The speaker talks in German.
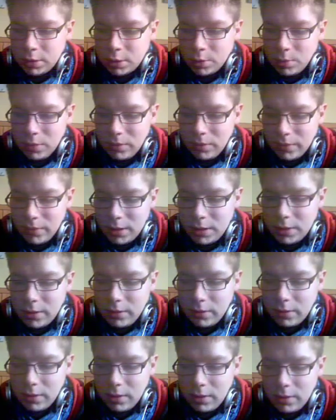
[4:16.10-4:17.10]
gespielt, weil ich
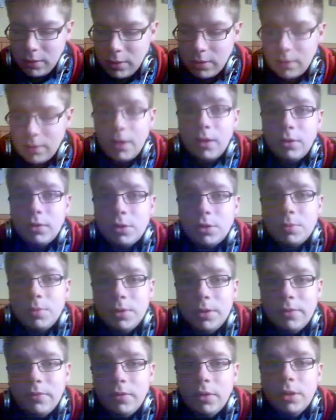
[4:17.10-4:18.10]
erst den ersten Teil
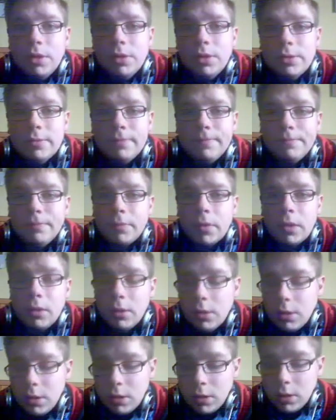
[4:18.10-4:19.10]
durchspielen wollte.
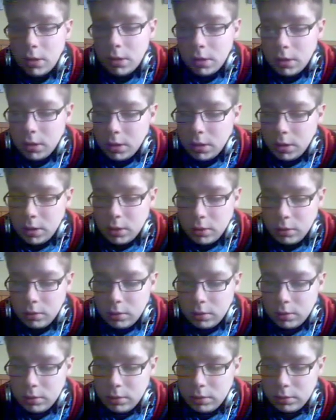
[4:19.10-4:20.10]

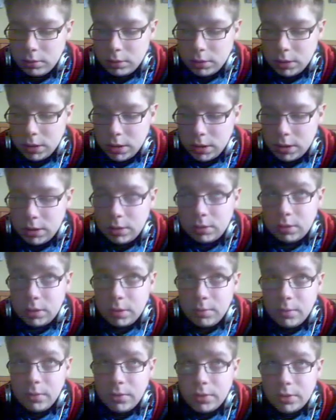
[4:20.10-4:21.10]
Und ja, da
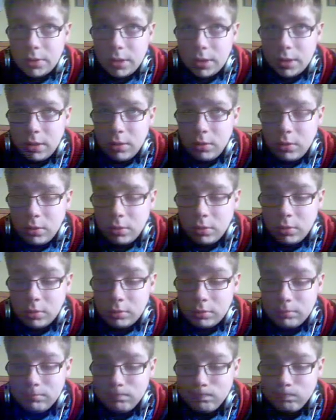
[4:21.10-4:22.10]
muss ich halt auch noch
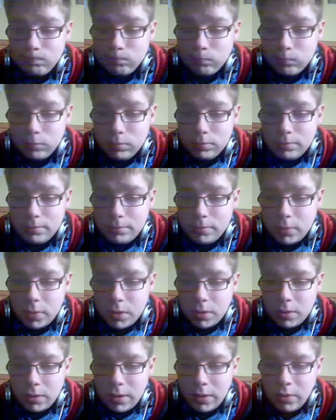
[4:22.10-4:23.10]
gucken.
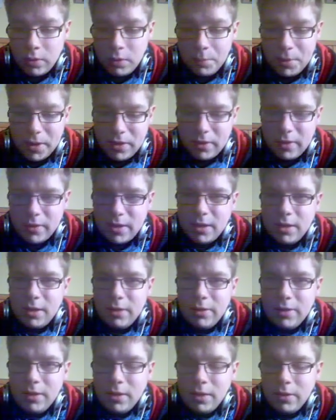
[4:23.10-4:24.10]
Das soll besser sein
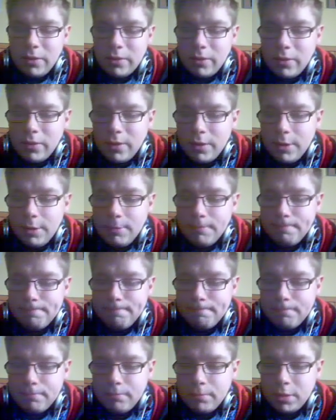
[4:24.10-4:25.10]
als der erste Teil.
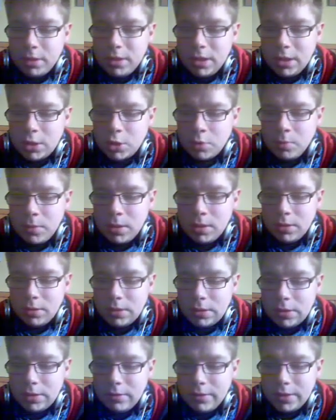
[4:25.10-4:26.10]
Bin ich sehr
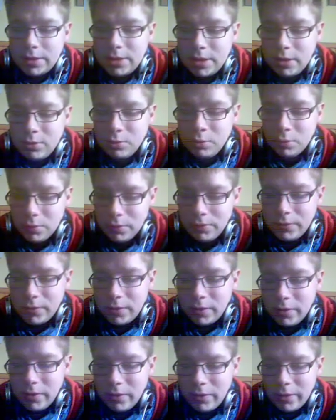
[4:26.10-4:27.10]
gespannt. Was ich sehr cool
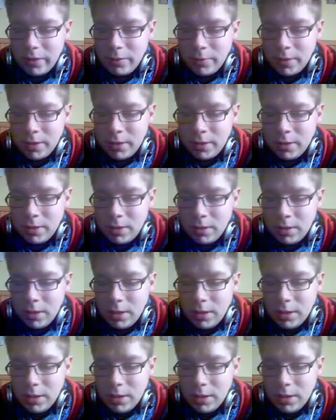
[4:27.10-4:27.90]
finde, ist, dass man hier,